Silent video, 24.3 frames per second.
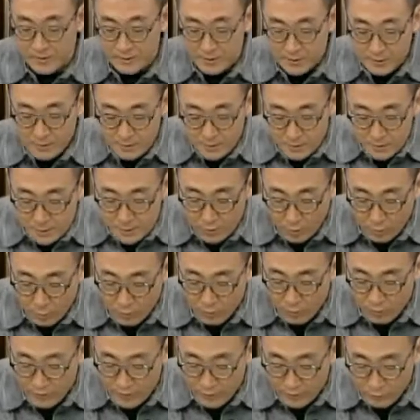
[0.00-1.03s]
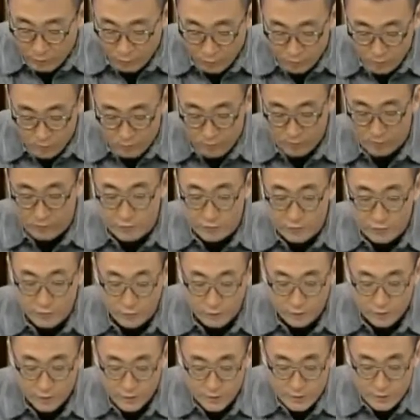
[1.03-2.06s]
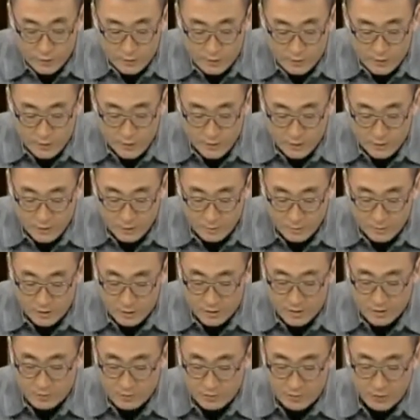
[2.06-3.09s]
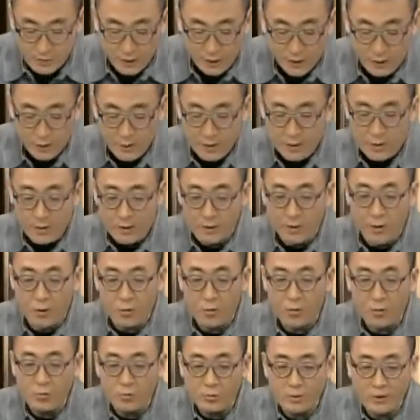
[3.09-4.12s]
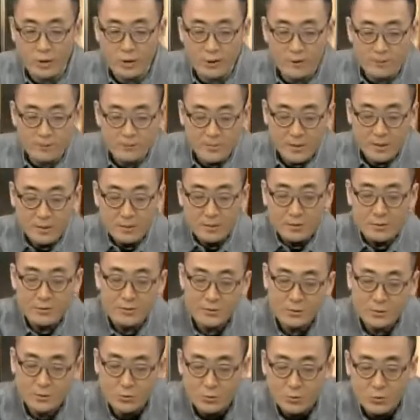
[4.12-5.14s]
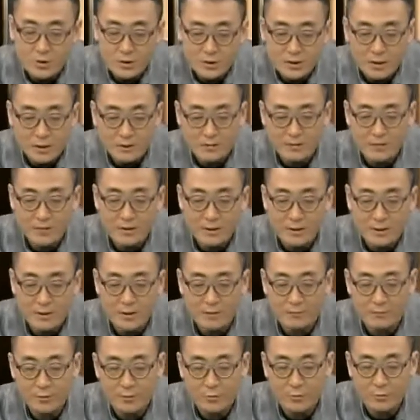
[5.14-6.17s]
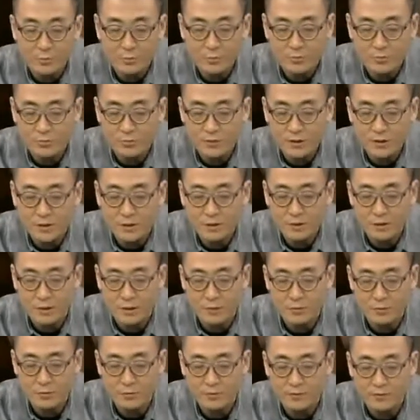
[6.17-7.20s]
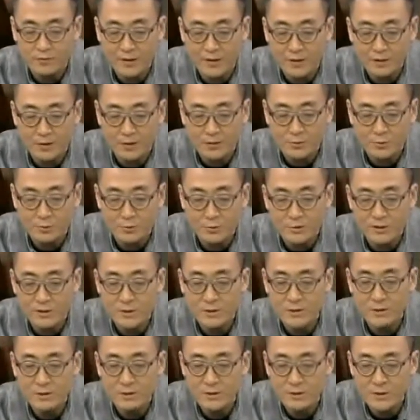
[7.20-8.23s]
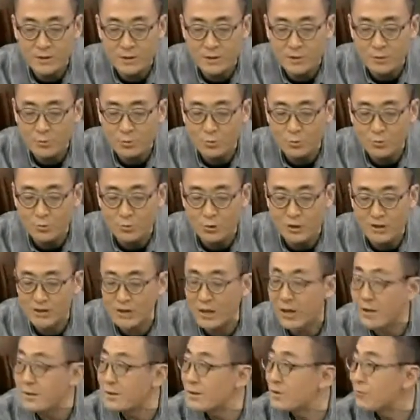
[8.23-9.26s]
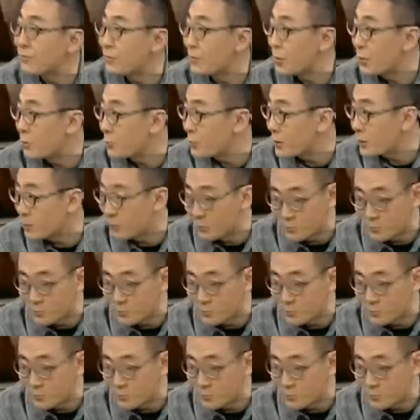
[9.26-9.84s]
嗯。赵飞鸿夫妇，你看他们的身份啊，老公呢？是国家发改委公众营养与发展中心饮用水产业委员